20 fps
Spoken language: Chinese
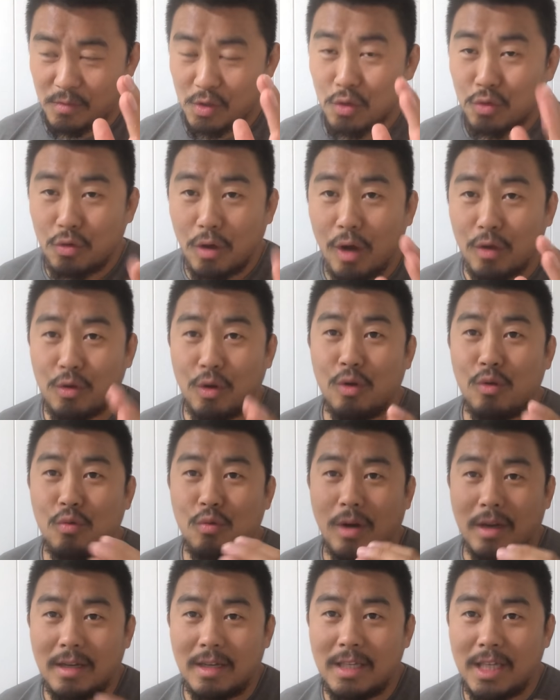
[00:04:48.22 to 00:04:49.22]
徐晓东，
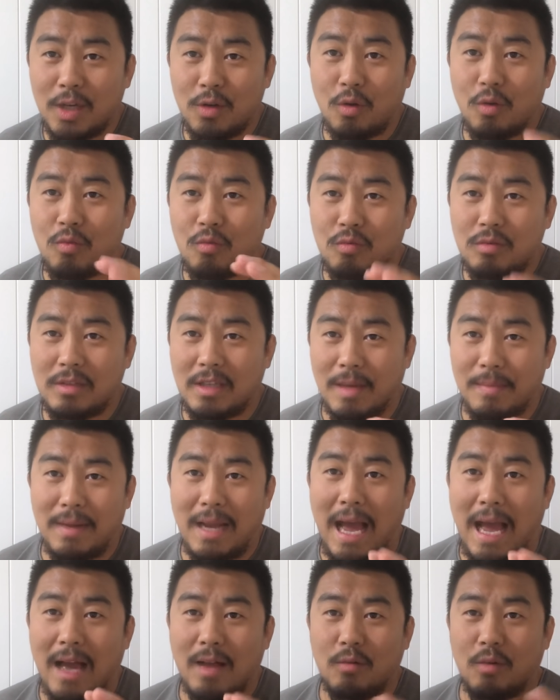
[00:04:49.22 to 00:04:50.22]
我跟一龙你们
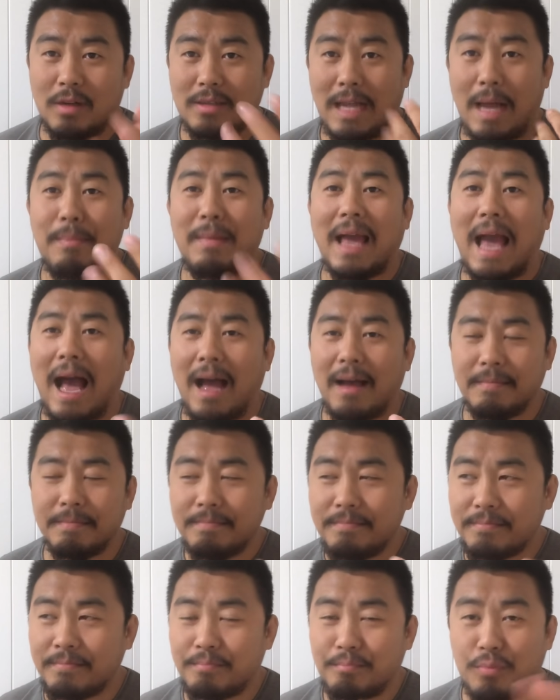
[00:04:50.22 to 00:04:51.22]
俩我咱们俩
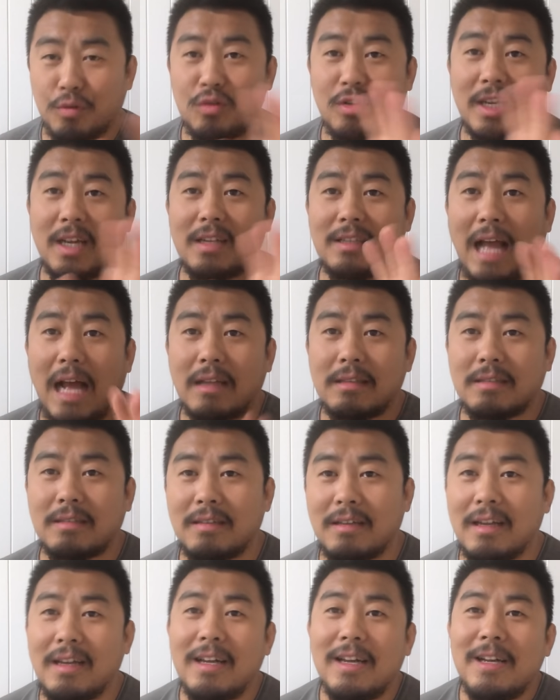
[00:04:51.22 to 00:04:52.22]
不是一个档
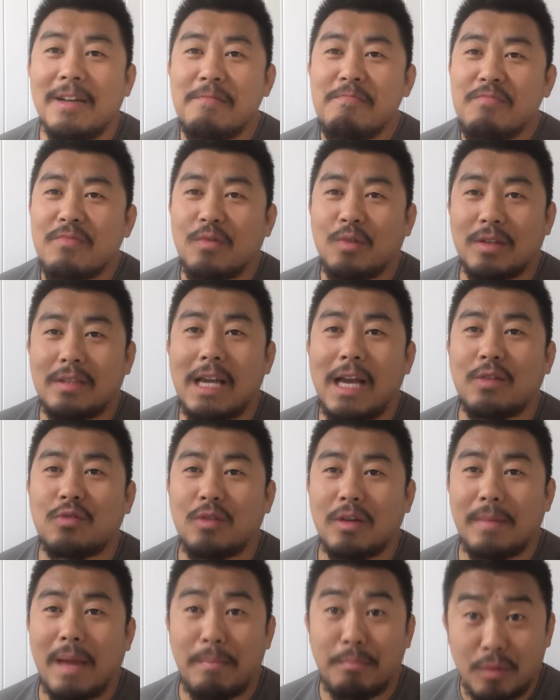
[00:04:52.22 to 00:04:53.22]
次，我再说
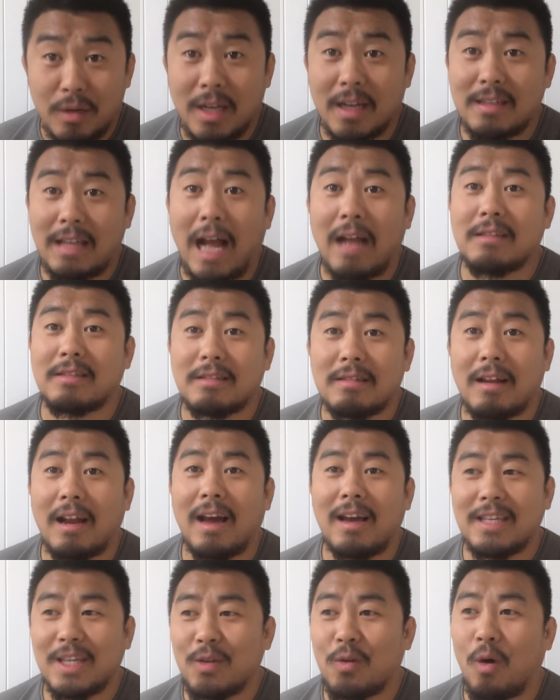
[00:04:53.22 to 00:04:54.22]
一遍，不一个档次了，
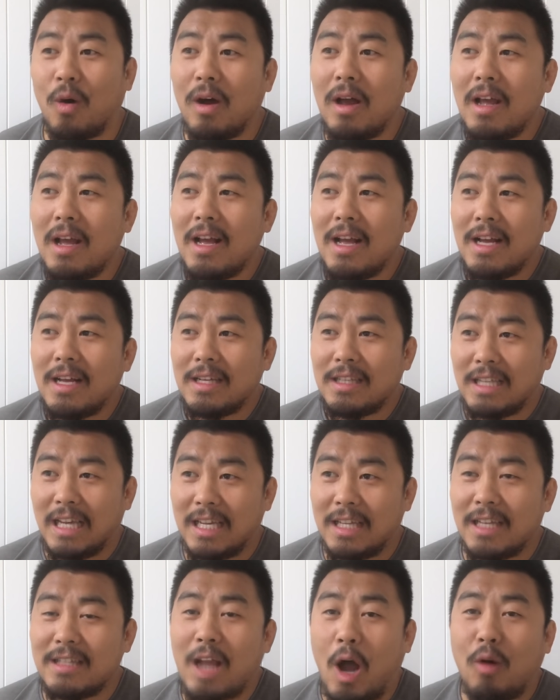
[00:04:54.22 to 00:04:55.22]
一龙。你
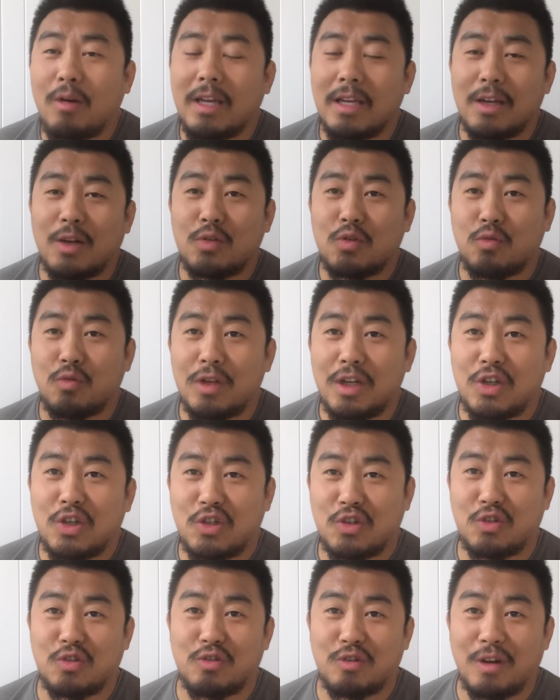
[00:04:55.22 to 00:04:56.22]
的脑里呢，除了
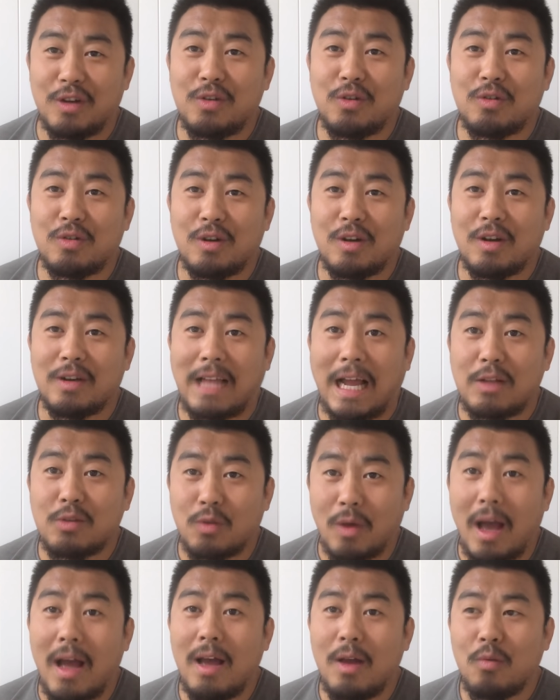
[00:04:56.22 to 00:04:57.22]
屎就是打
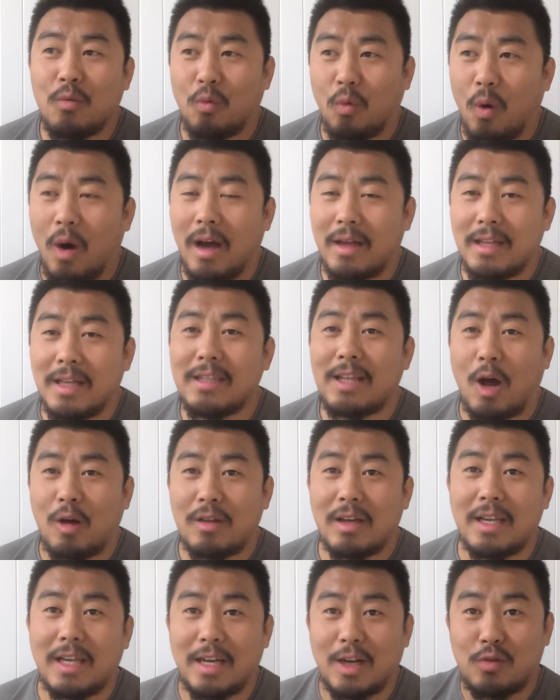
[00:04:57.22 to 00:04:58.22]
拳；我的脑
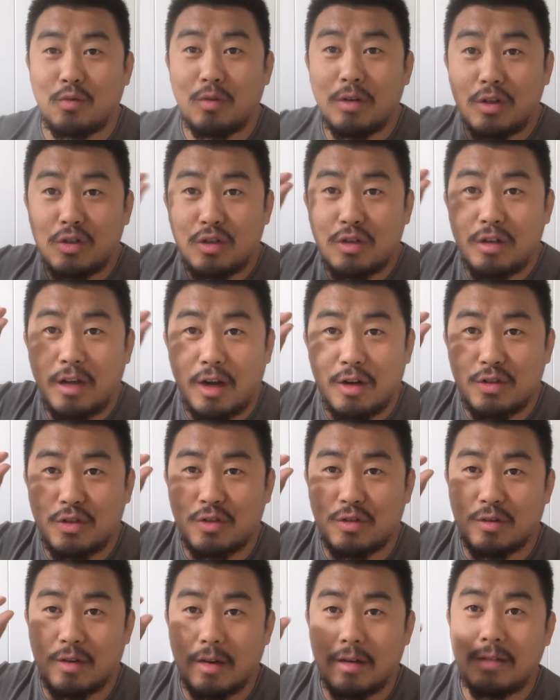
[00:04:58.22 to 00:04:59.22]
子里呢，除了吃点
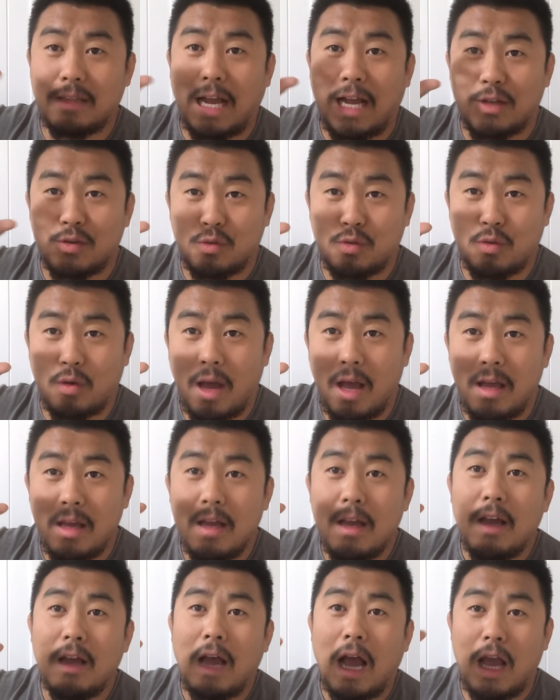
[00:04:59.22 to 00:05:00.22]
屎、打拳，
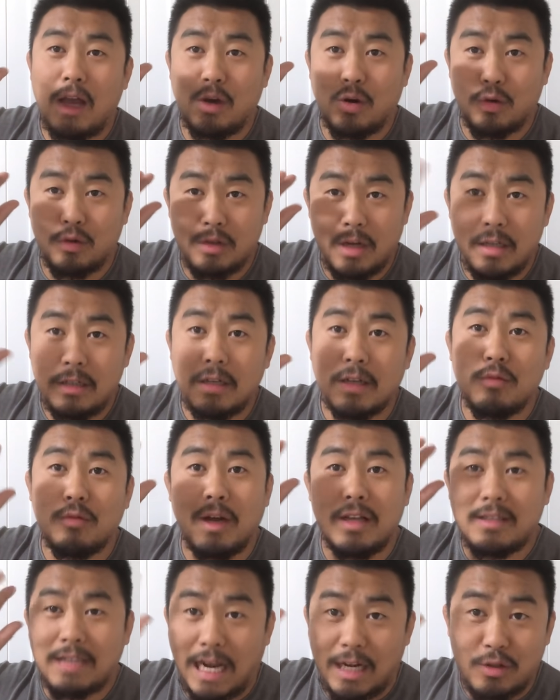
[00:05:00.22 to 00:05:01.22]
还有人生
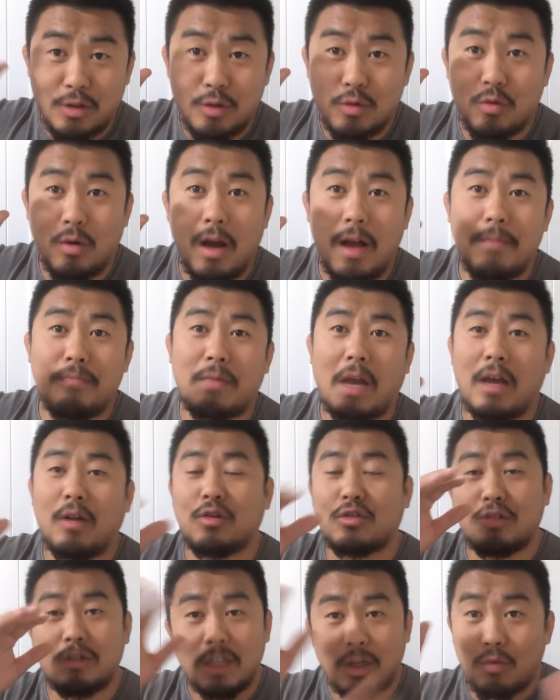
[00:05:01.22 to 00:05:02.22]
观、价值观，还有
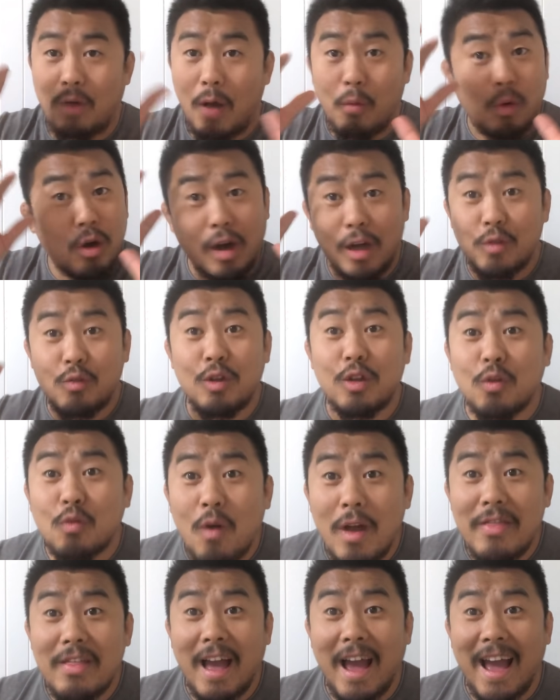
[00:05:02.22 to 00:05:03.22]
世界观。我有很多的
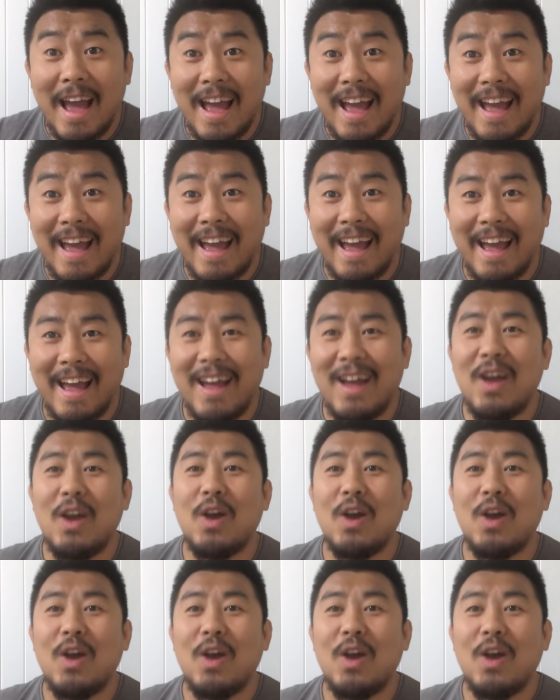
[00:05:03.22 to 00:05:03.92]
观。哎，